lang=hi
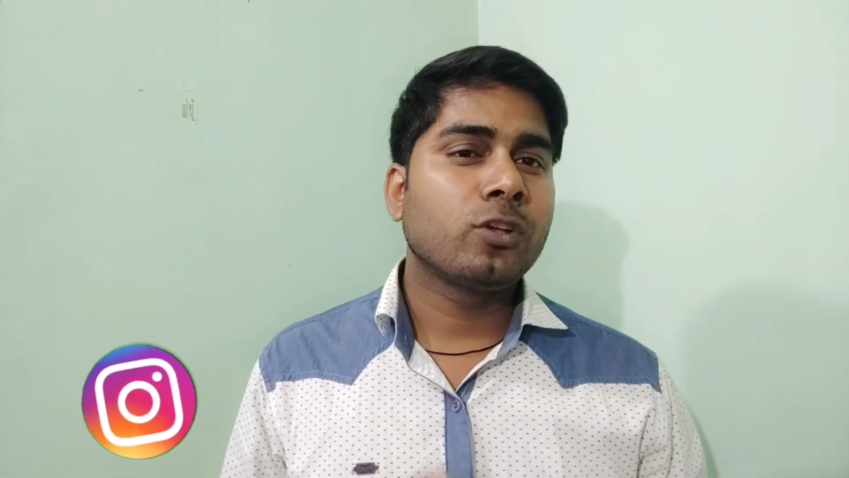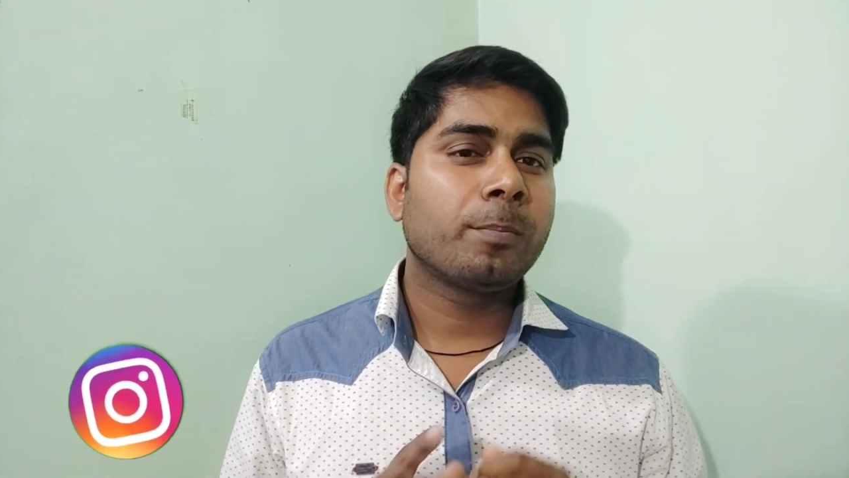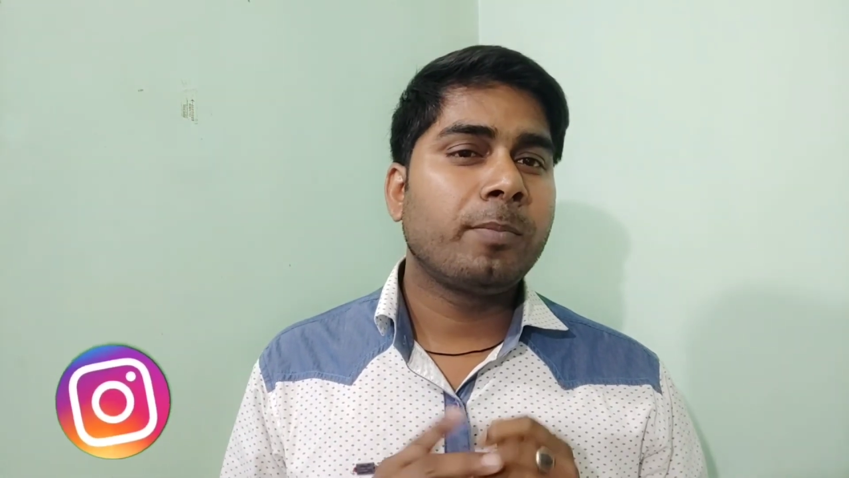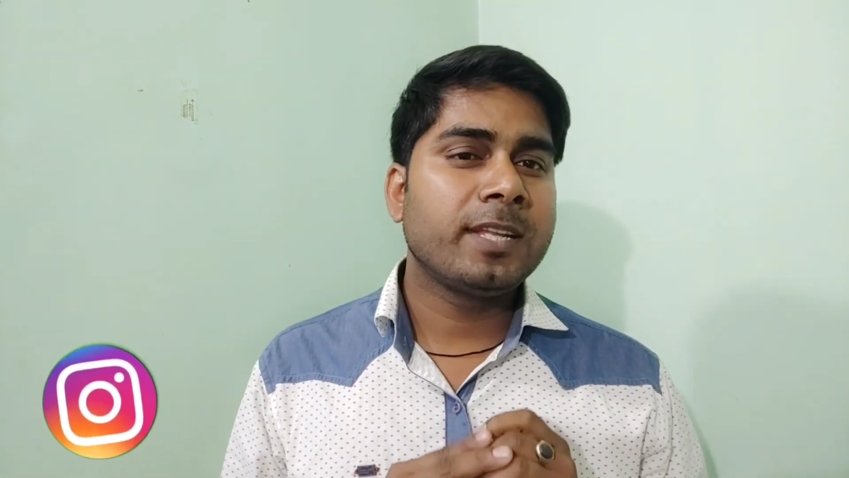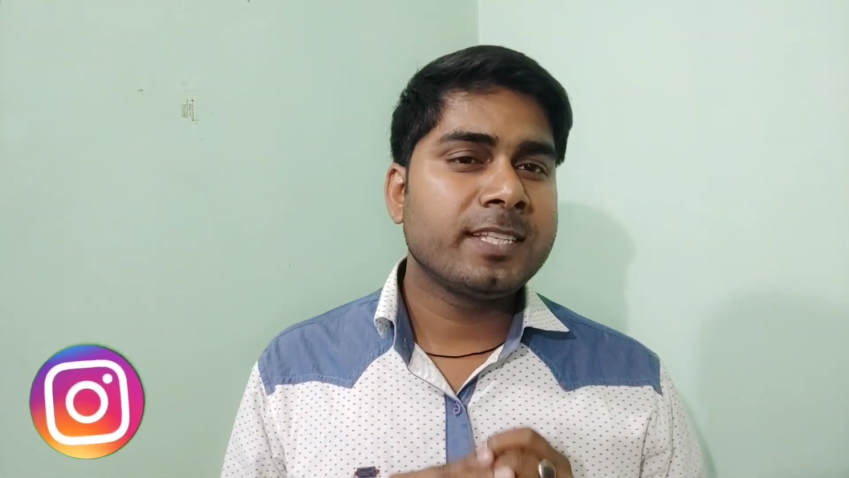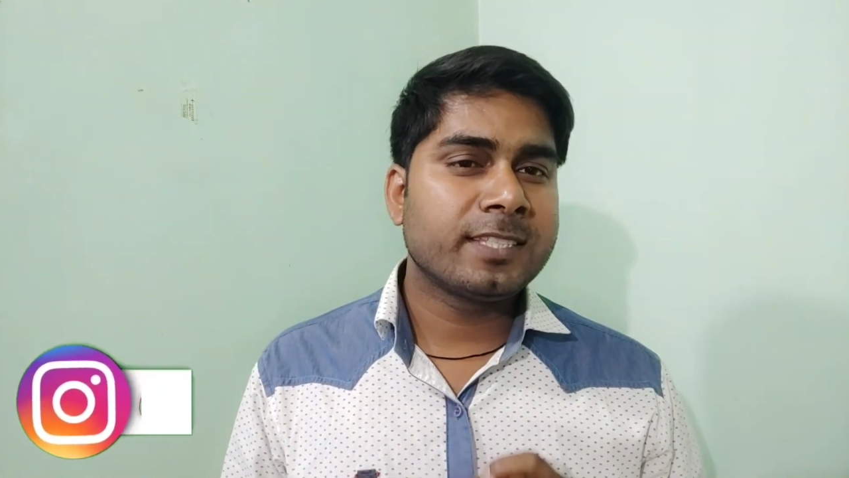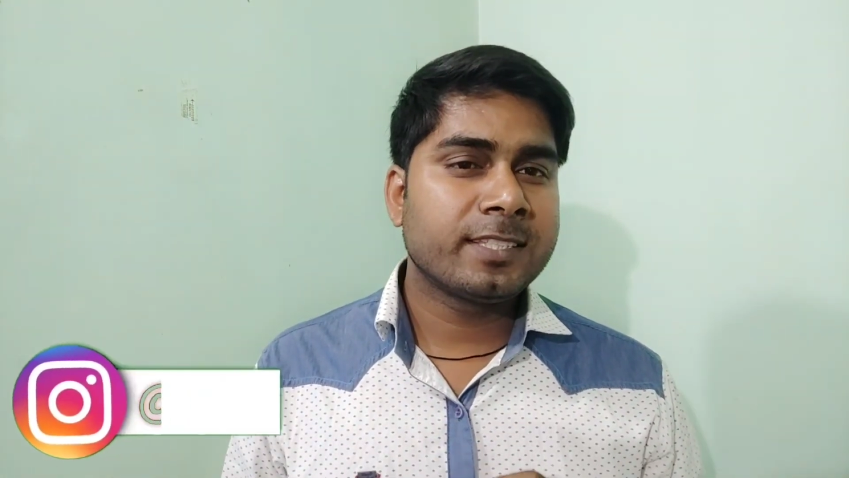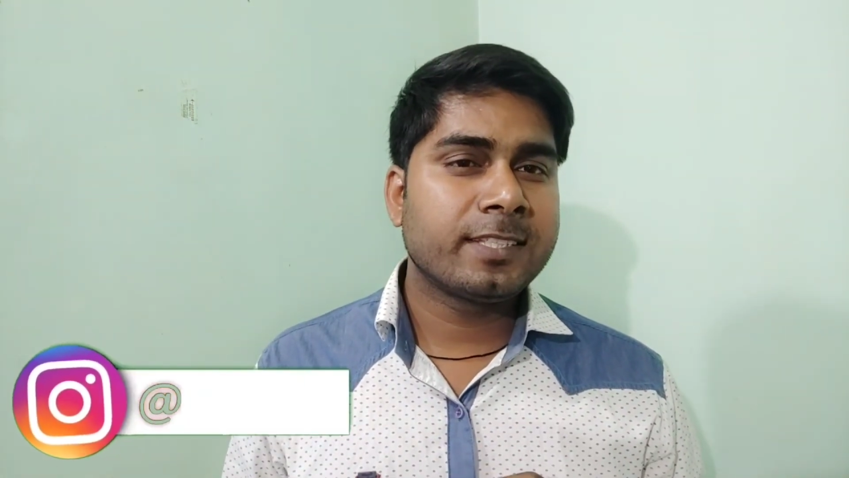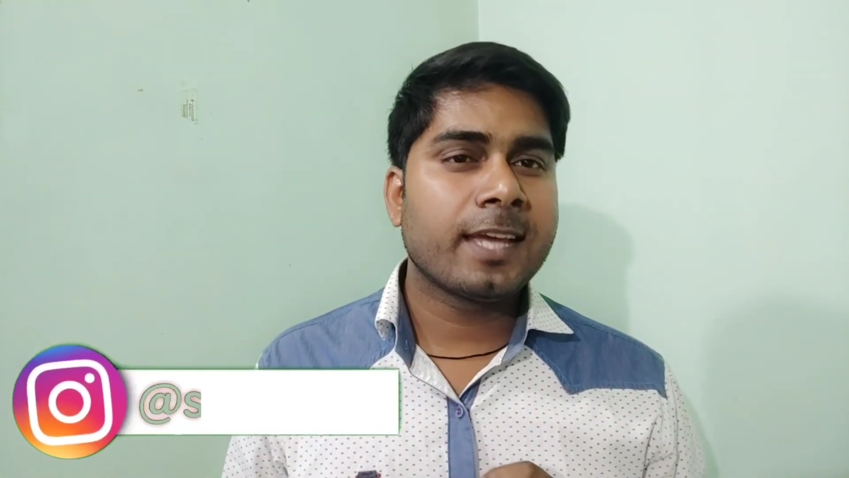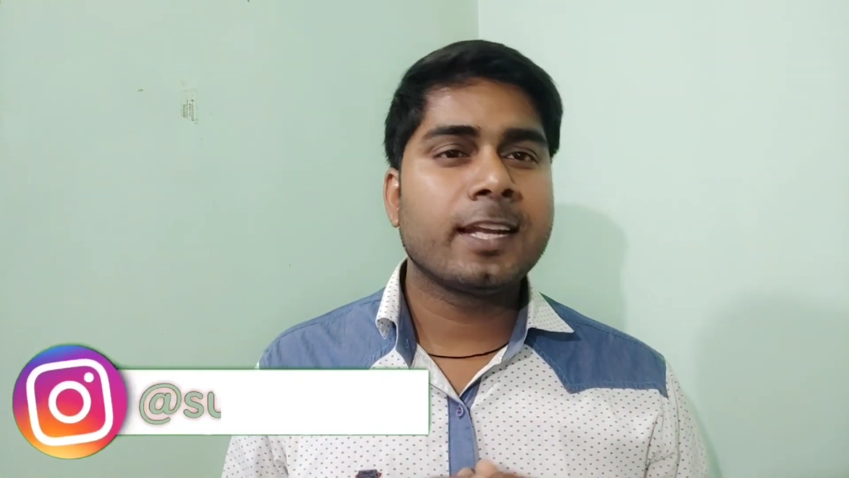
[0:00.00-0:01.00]
तो प्लीज
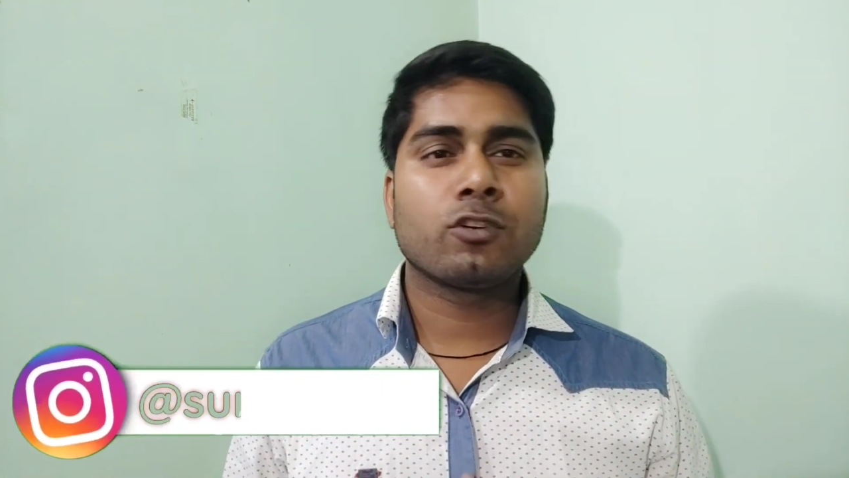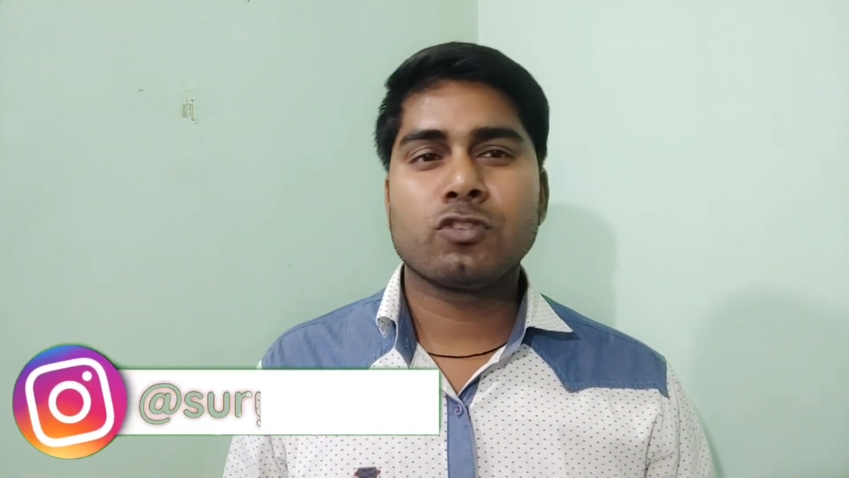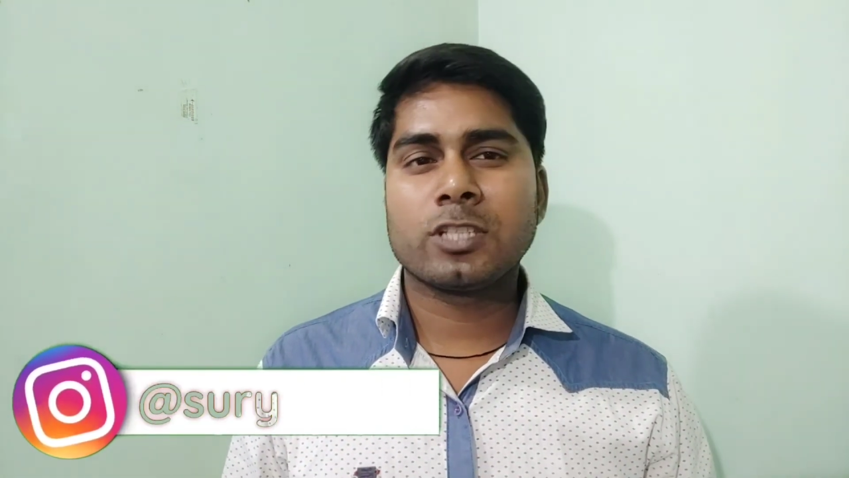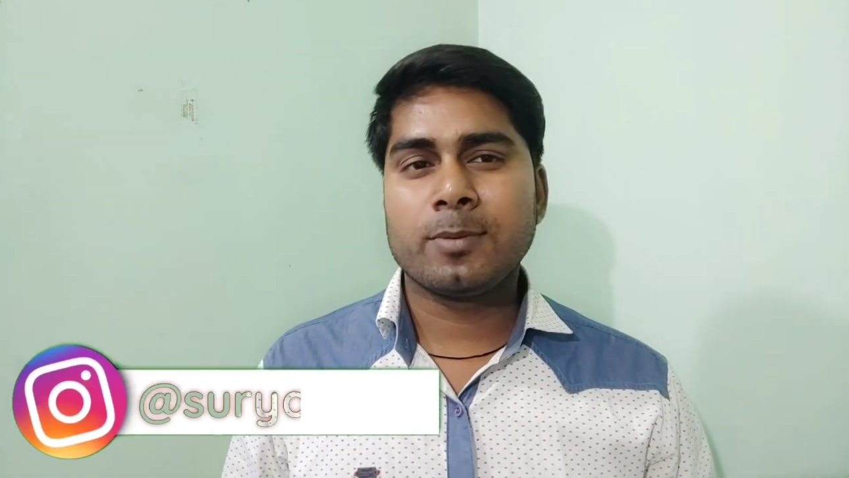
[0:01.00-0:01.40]
चैनल को